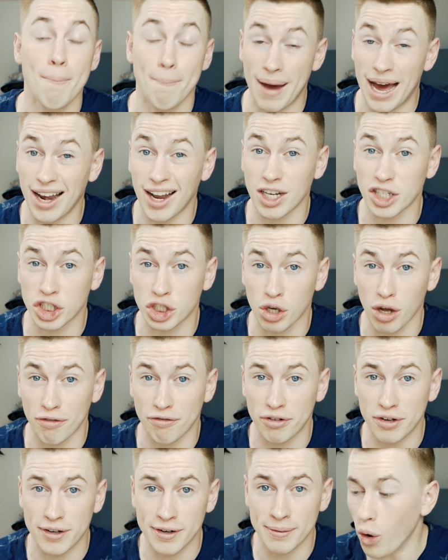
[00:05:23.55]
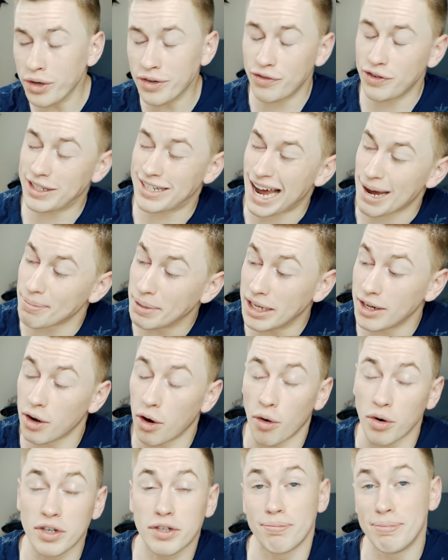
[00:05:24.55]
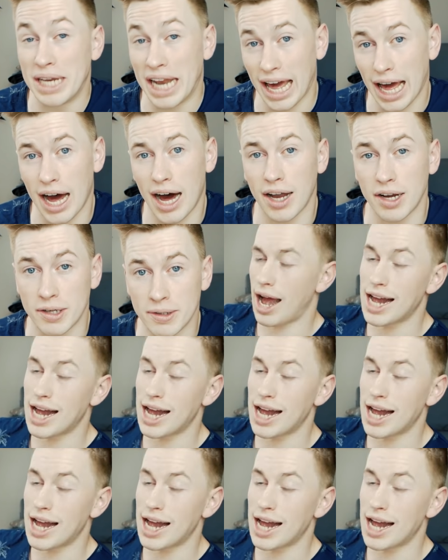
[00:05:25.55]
Ballaststoffe und Vitamine und Minerale.